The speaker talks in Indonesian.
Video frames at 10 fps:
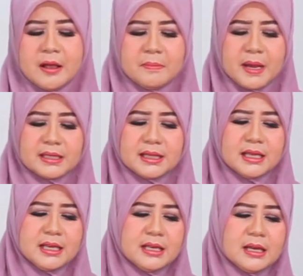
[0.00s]

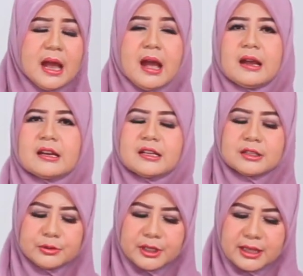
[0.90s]
pasti akan
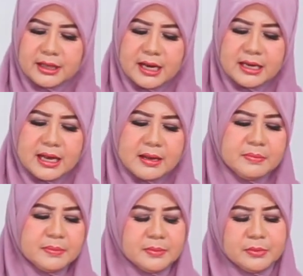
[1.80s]
kesulitan ya
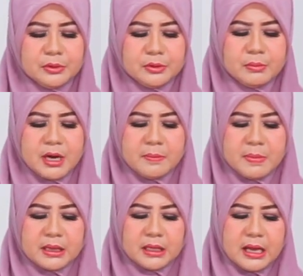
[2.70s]
untuk
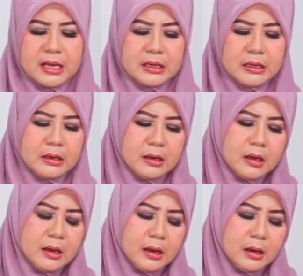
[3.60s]
mendapatkan
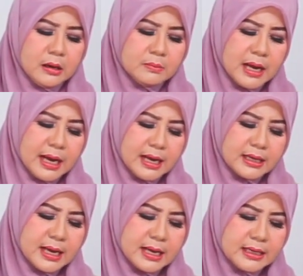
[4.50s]
e,
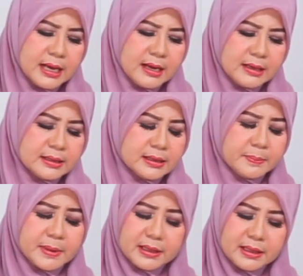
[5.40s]
makanan yang
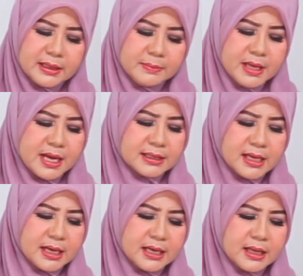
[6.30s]
seperti
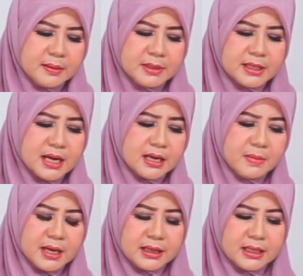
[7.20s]
biasa kita bisa
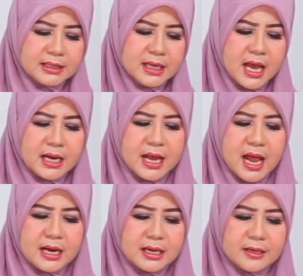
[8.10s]
nikmati
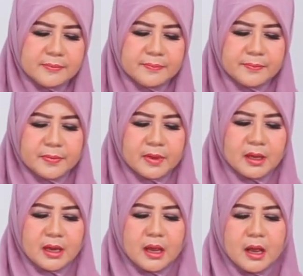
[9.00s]
sehari-hari.
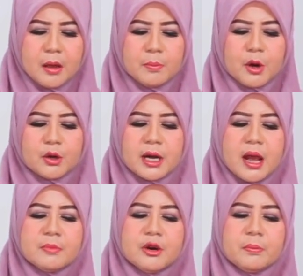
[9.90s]

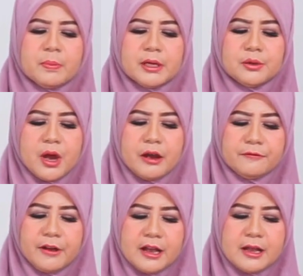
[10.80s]
Program Dompet
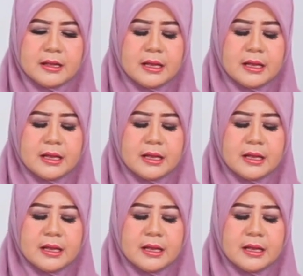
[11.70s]
Duafa